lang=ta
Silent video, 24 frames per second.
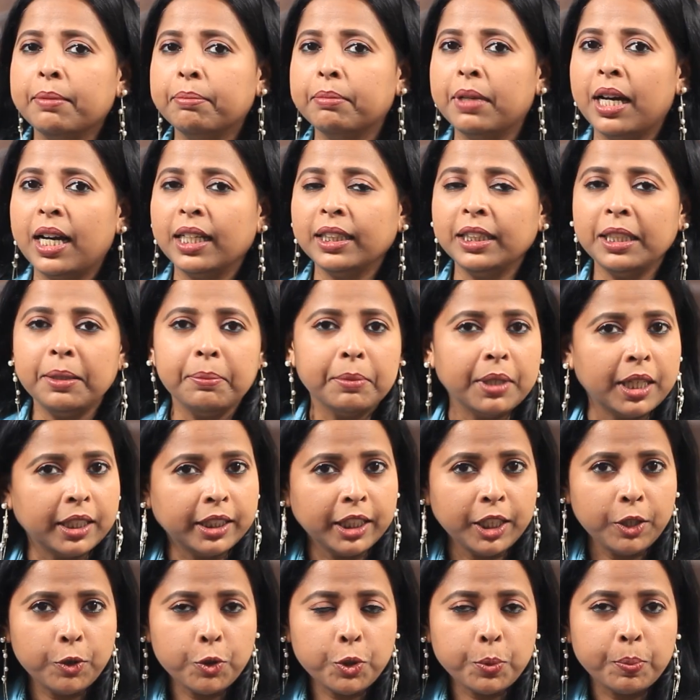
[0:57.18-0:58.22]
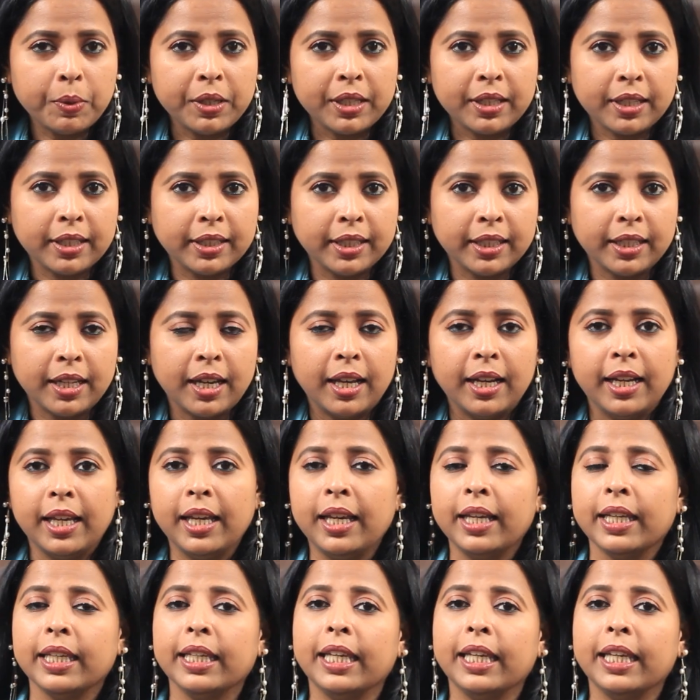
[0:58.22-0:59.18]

மாற்றி மாற்றி யூஸ் பண்ணுறதுனால